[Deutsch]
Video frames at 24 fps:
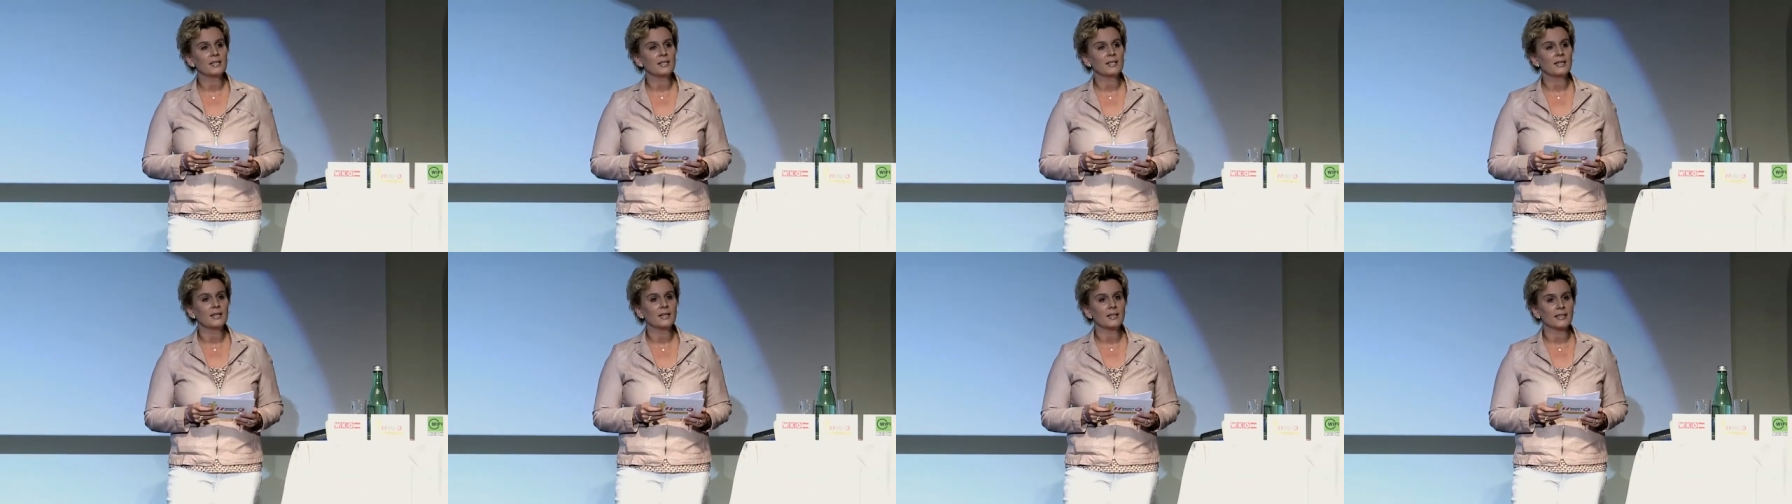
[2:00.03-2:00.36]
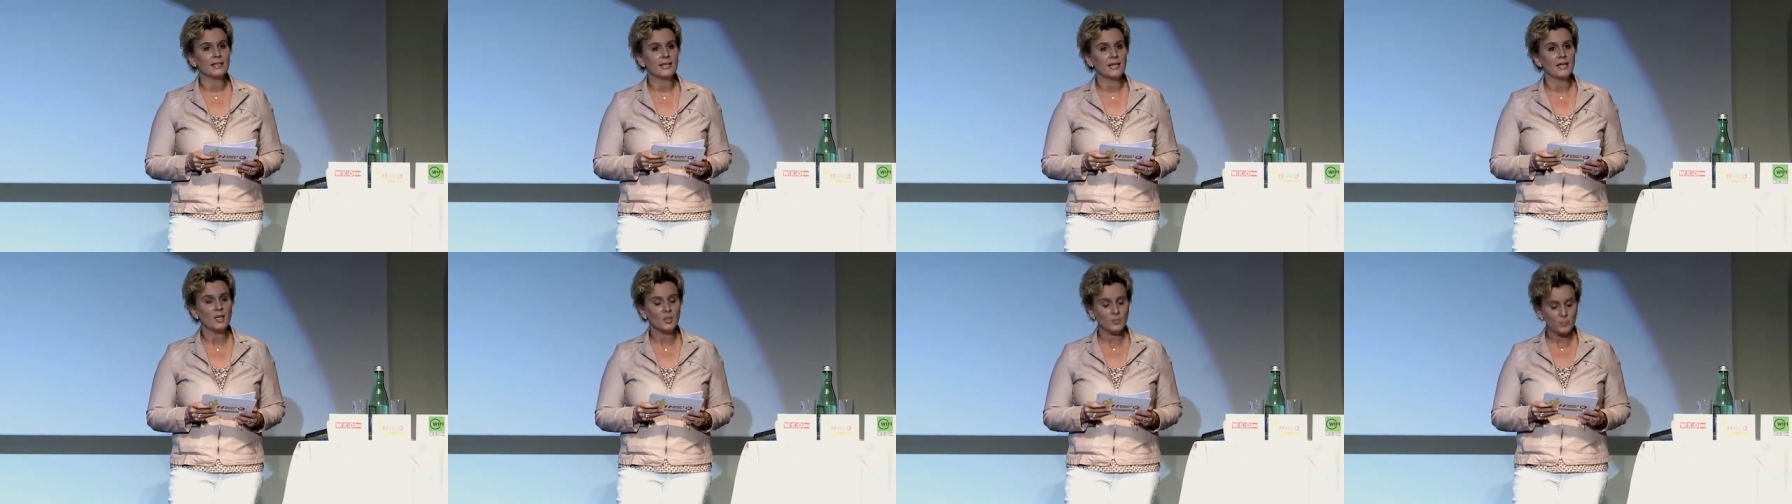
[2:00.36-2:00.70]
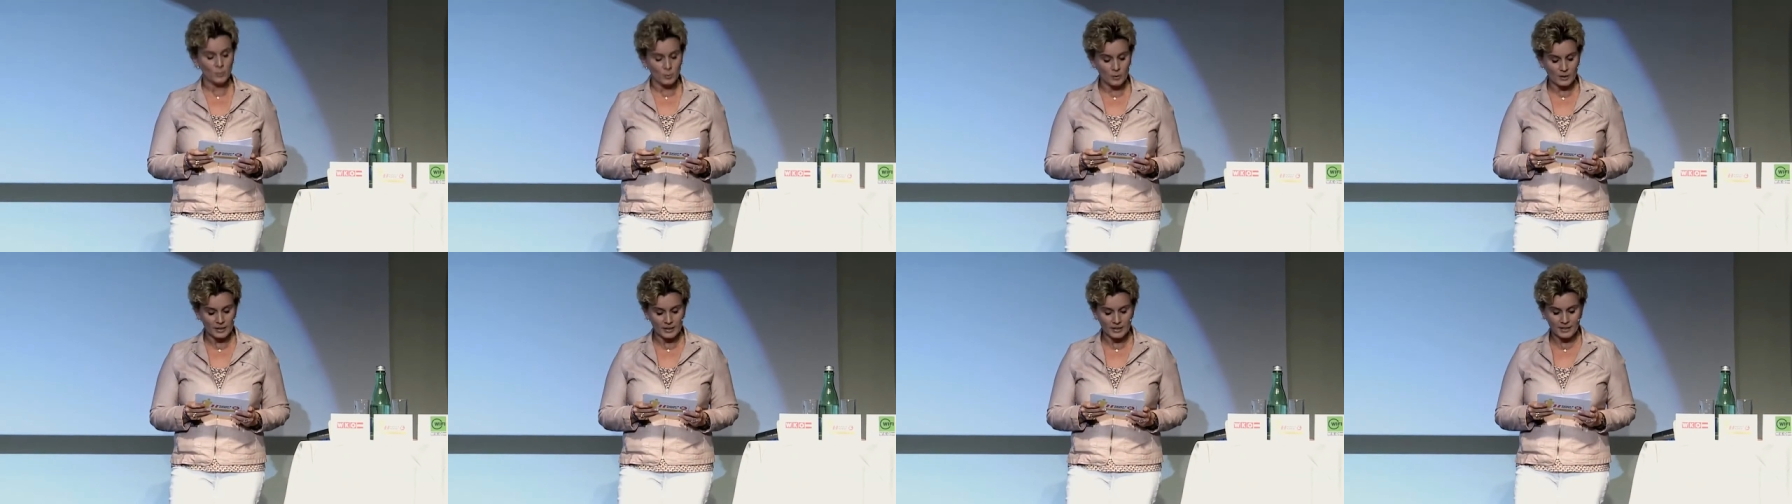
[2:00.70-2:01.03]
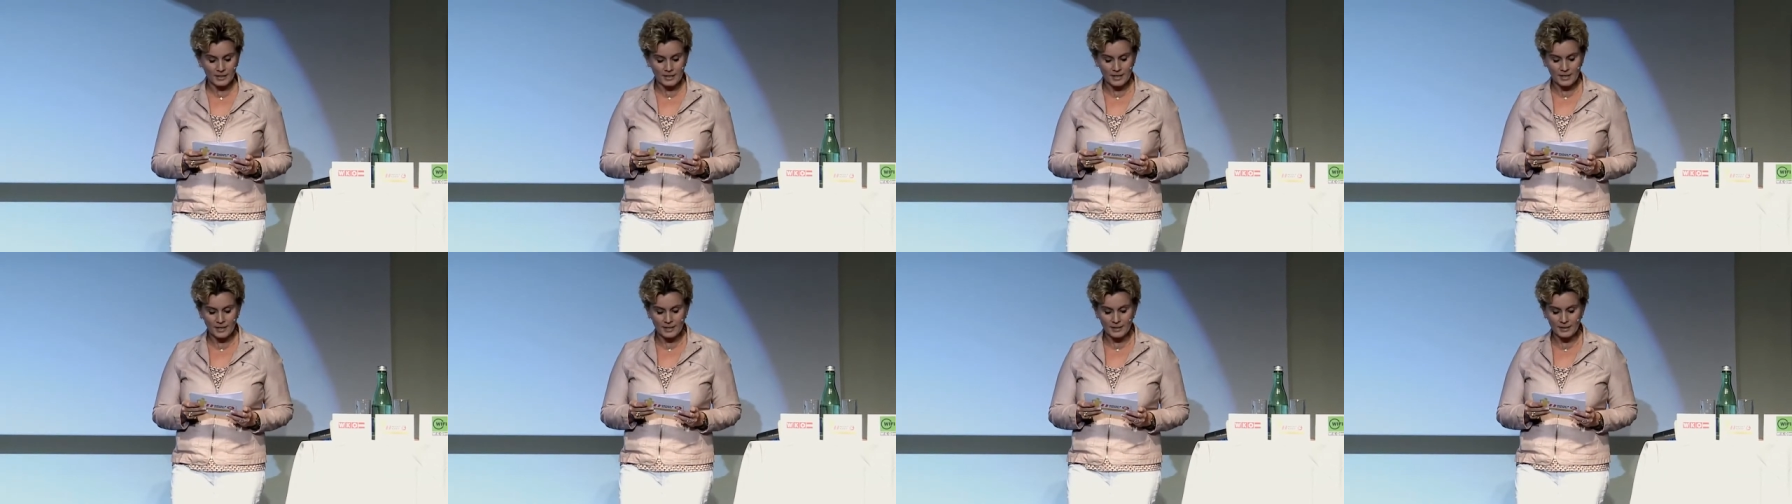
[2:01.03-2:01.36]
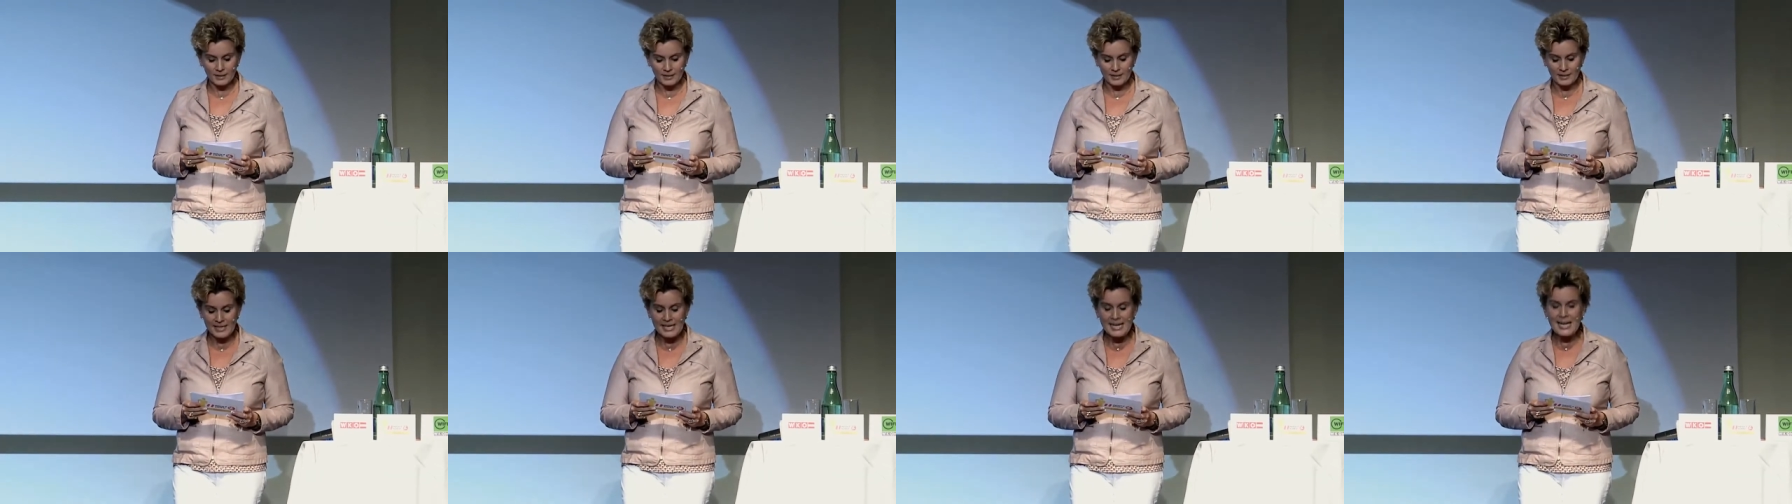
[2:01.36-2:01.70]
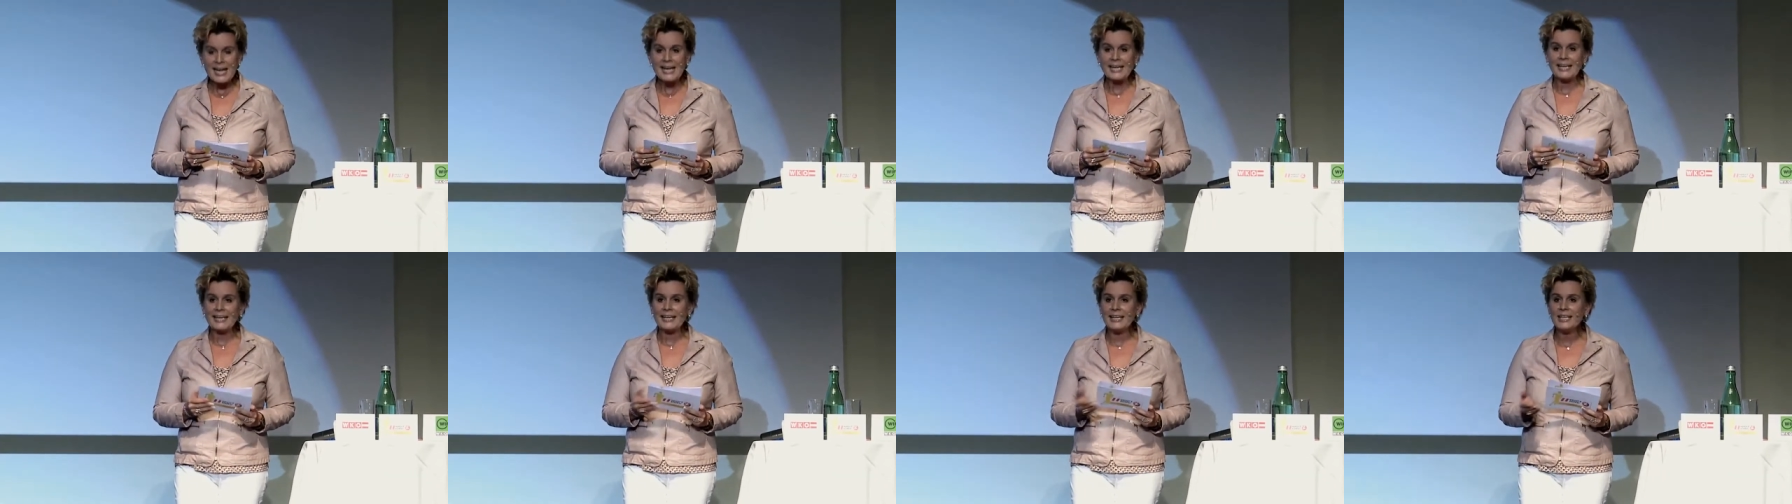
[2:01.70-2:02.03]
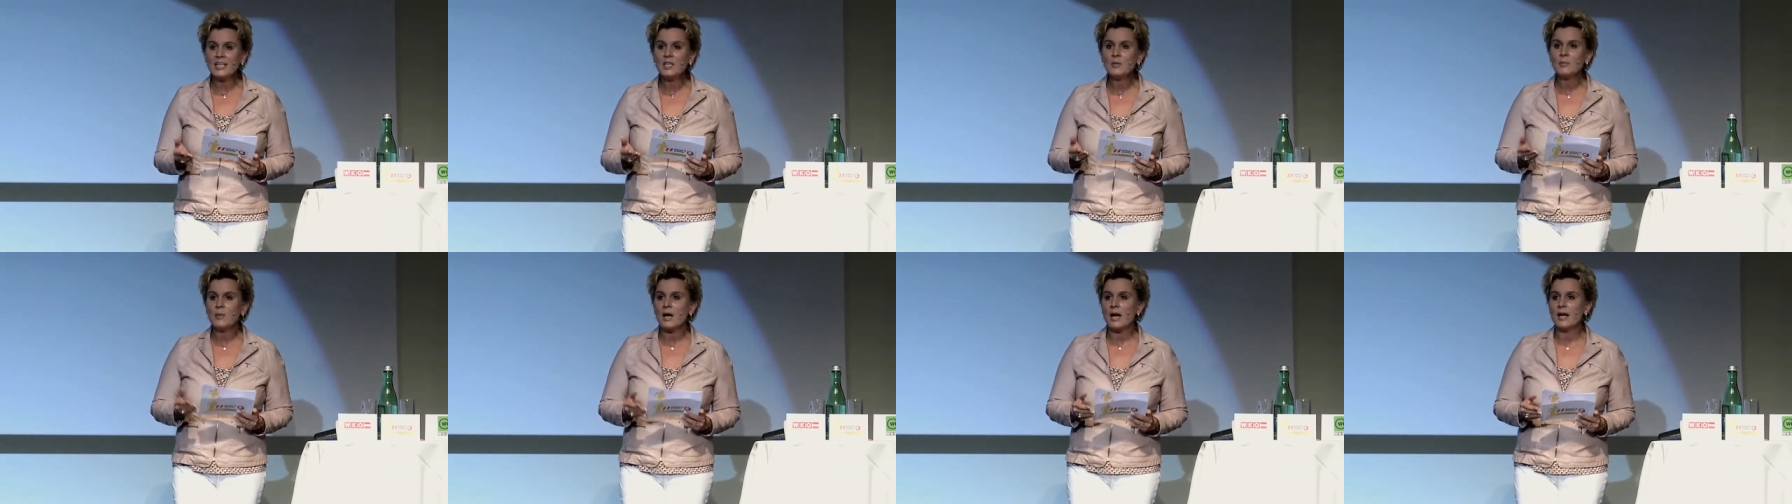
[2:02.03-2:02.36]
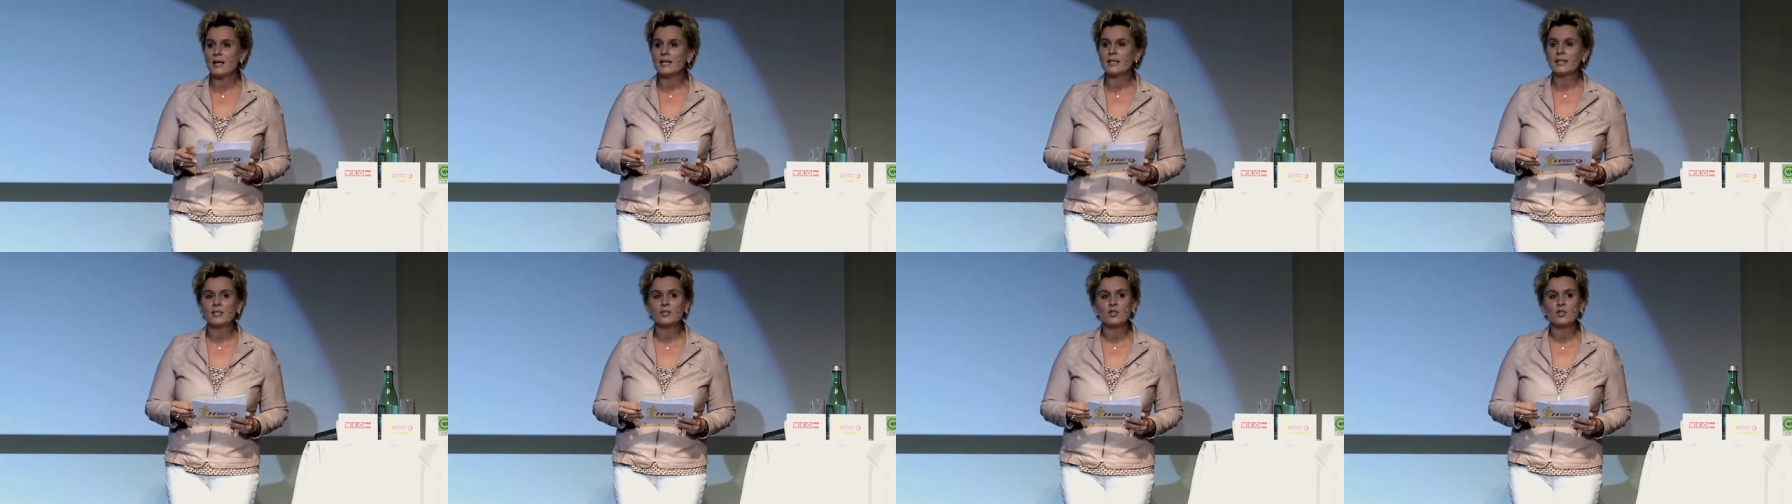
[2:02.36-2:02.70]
Karrieremöglichkeiten ehemalige